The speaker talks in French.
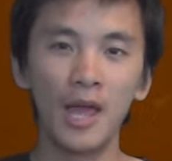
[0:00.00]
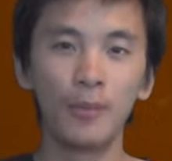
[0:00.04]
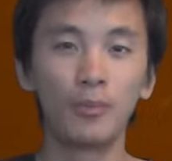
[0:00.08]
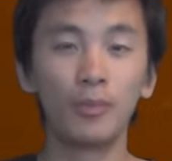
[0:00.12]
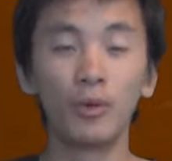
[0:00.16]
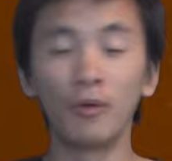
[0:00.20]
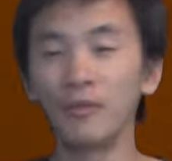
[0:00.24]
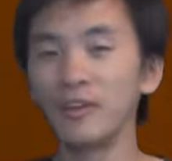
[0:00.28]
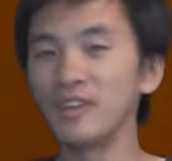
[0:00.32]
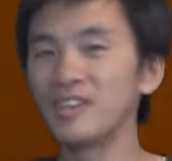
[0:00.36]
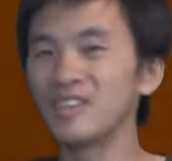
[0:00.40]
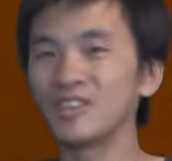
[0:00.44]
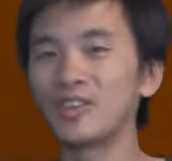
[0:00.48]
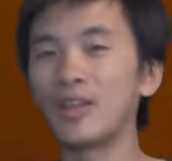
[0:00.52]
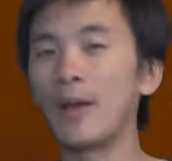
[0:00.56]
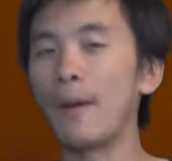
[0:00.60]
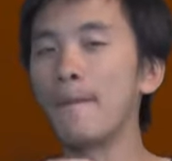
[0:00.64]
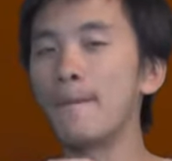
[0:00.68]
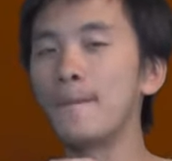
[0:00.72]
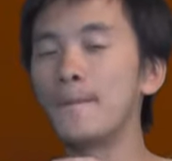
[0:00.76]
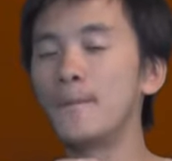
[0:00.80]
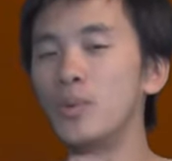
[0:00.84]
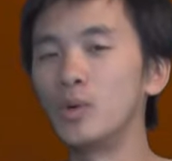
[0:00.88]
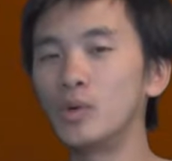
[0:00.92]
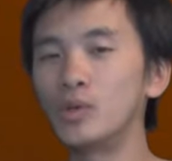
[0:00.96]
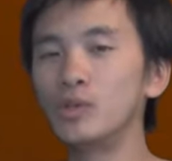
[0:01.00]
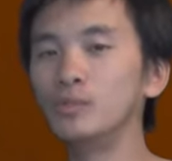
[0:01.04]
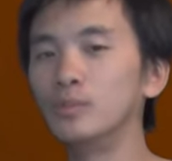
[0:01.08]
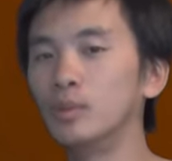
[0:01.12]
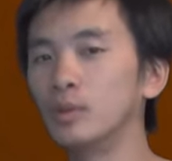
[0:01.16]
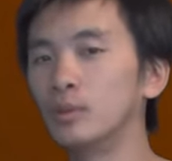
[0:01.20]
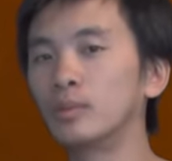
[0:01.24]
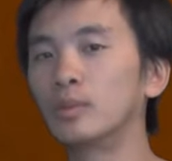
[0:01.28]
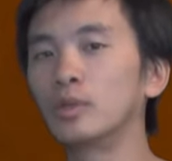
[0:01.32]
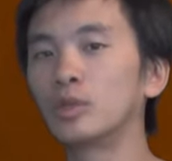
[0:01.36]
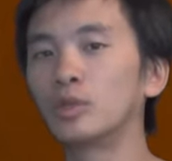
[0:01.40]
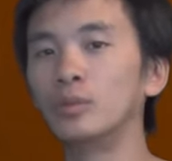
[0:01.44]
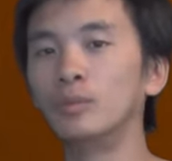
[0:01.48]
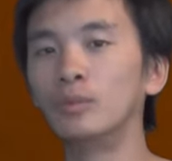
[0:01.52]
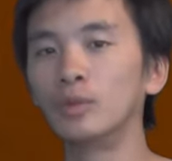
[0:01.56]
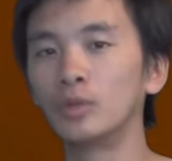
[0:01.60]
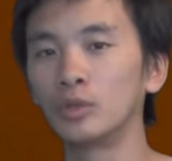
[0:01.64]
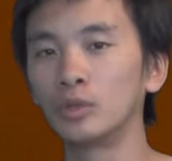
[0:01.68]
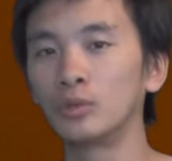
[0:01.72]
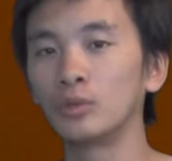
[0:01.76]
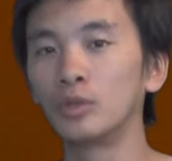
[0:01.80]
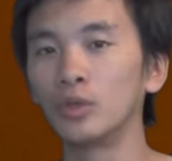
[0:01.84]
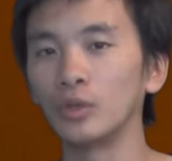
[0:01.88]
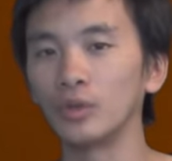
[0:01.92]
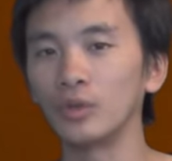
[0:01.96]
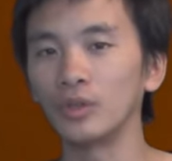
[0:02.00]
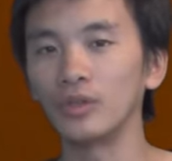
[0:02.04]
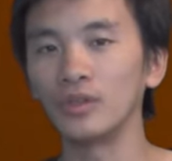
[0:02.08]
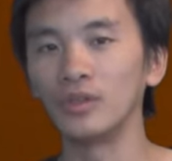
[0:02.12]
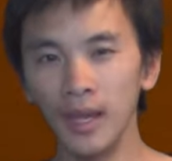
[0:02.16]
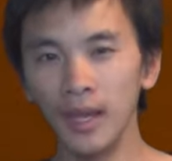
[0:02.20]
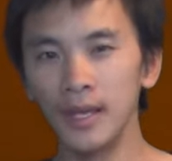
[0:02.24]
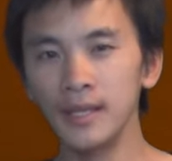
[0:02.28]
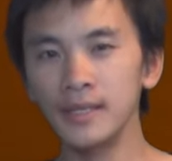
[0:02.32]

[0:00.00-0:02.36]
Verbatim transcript: mais en fait il y en a beaucoup beaucoup beaucoup beaucoup d'autres.